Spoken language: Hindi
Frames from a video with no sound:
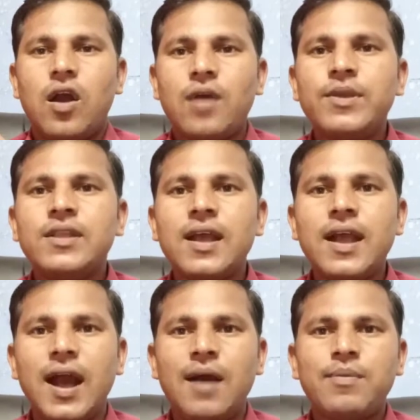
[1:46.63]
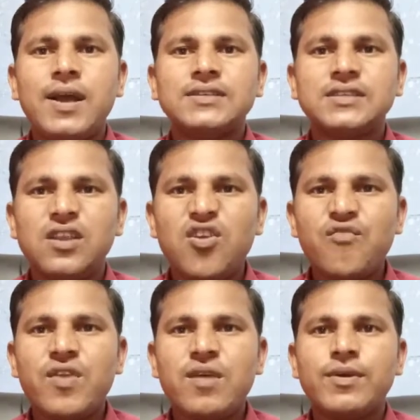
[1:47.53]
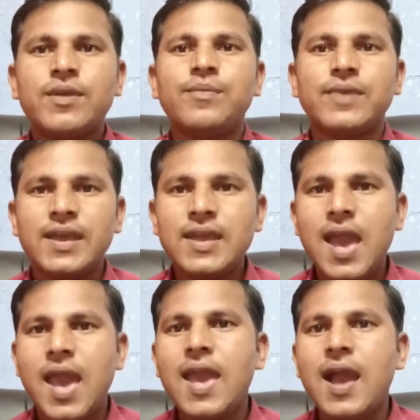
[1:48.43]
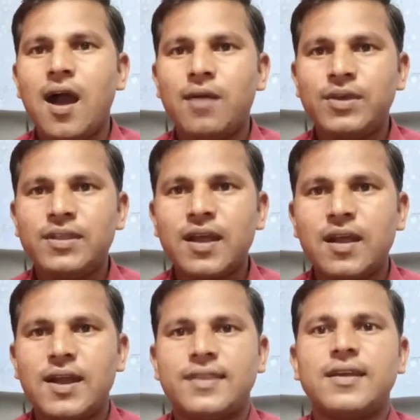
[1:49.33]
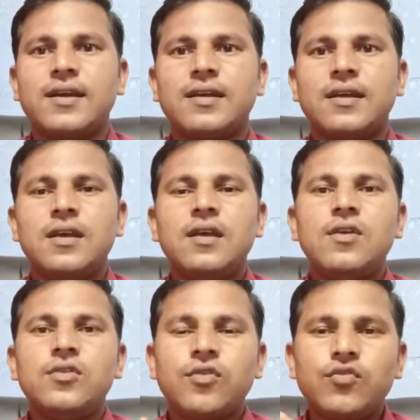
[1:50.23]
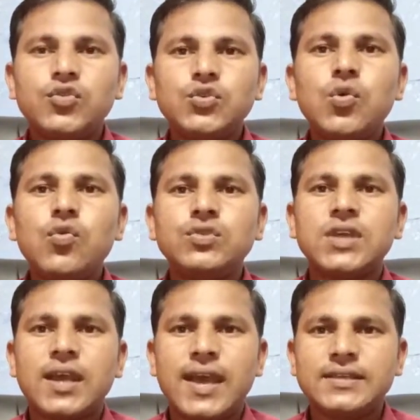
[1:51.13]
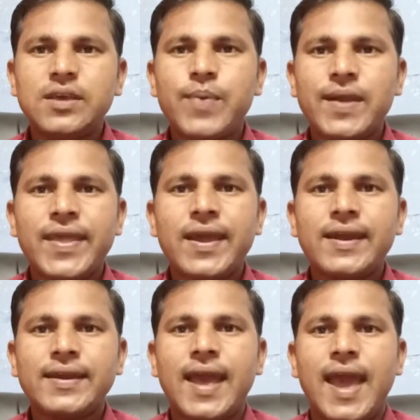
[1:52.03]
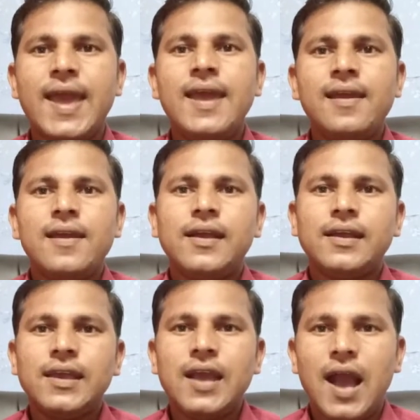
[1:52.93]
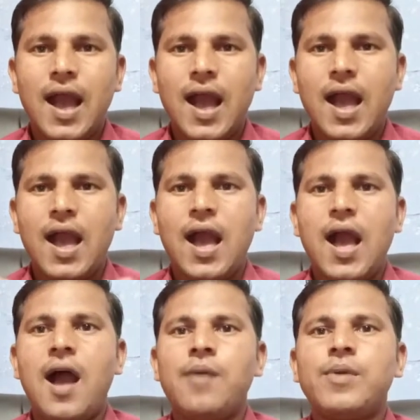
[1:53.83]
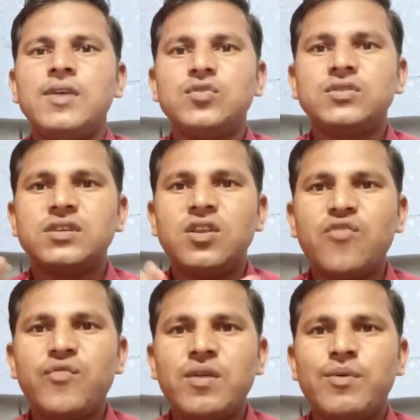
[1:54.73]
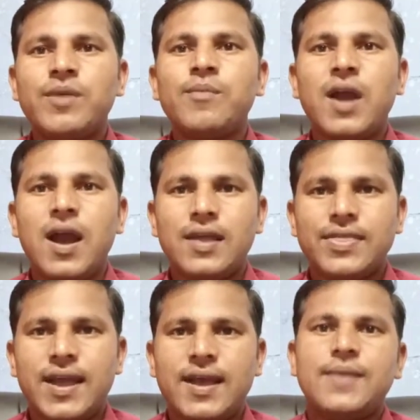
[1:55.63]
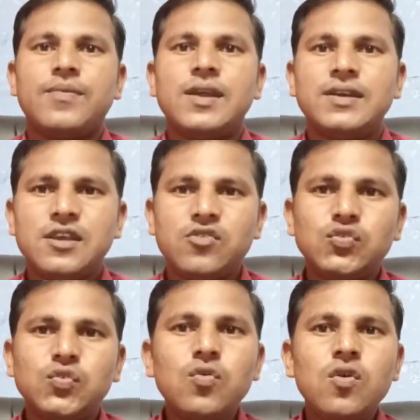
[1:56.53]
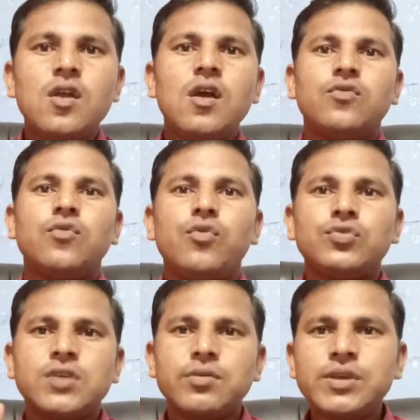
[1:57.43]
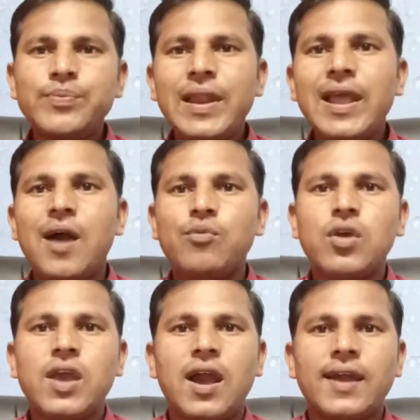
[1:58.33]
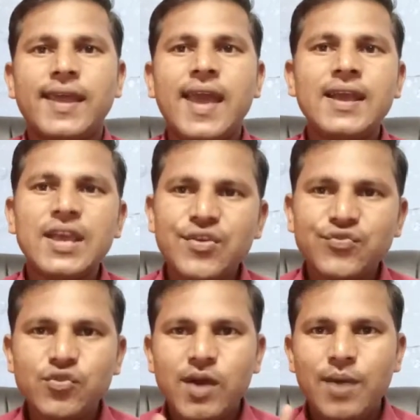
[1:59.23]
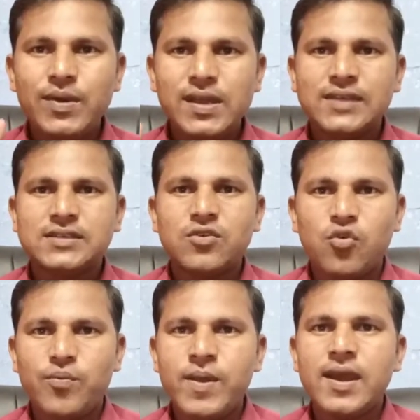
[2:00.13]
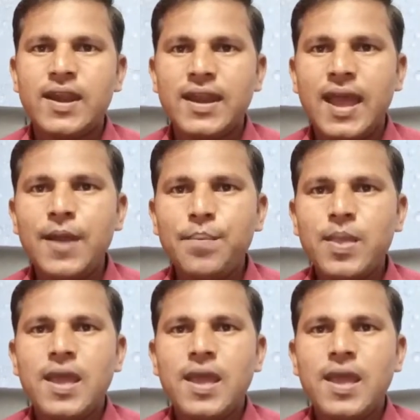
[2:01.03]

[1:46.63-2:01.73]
अभी तक आपका सिल्वर प्ले बटन नहीं आया है अभी तक घर तक तो दोस्तों उसे कैसे पता करना है कि आपका जो सिल्वर प्ले बटन कहाँ तक है ठीक है दोस्तों तो सबसे पहले आपको क्या करना है कि यूट्यूब अप्लीकेशन ओपन करना है